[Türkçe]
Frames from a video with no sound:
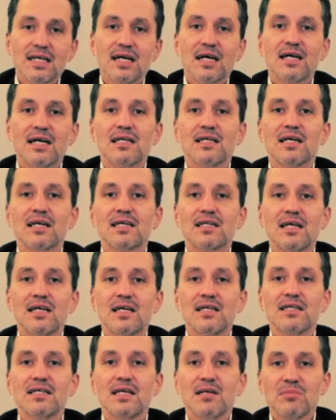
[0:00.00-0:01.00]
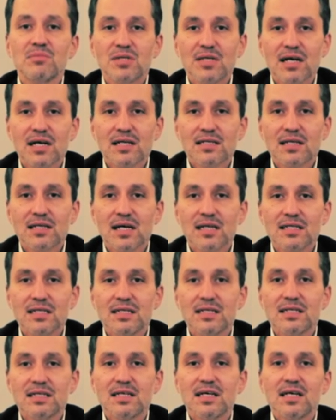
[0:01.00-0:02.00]
kaynakları,
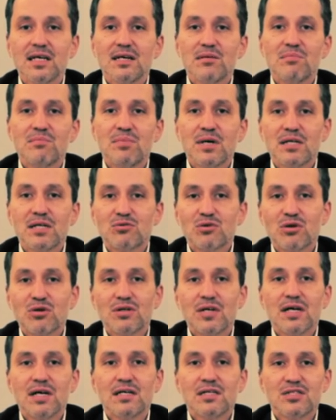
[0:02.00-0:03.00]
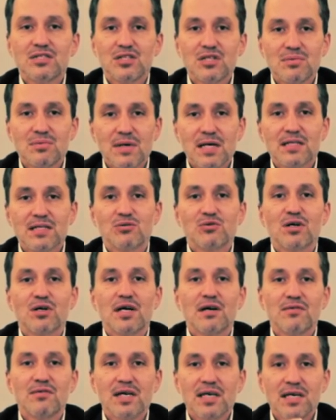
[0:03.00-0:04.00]
imkanları betona,
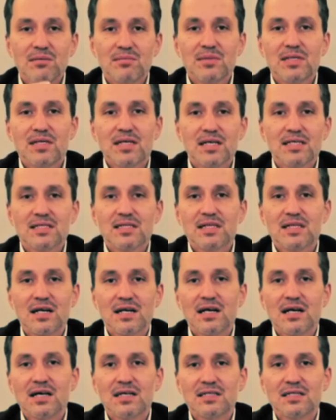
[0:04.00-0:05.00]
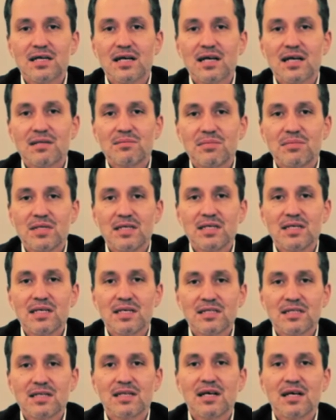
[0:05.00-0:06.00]
çimentoya ve imtiyazlara aktaran bir
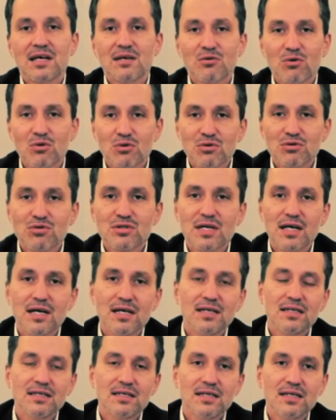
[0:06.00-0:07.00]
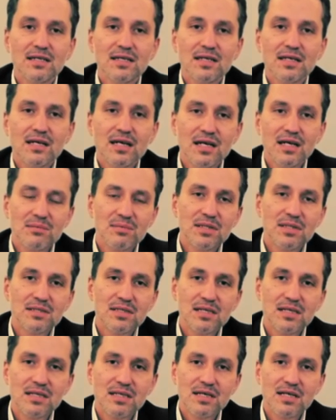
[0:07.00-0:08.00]
iktidar olursa
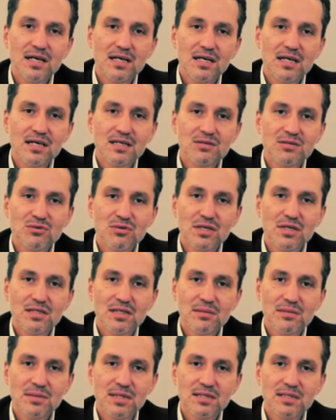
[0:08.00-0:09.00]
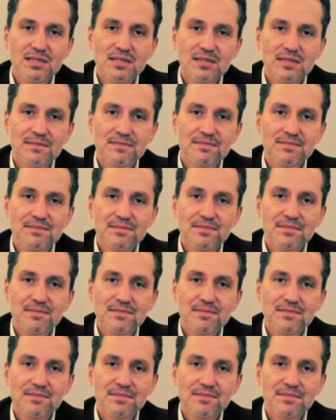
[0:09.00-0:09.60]
elbette ki yerli aşı üretemeyiz.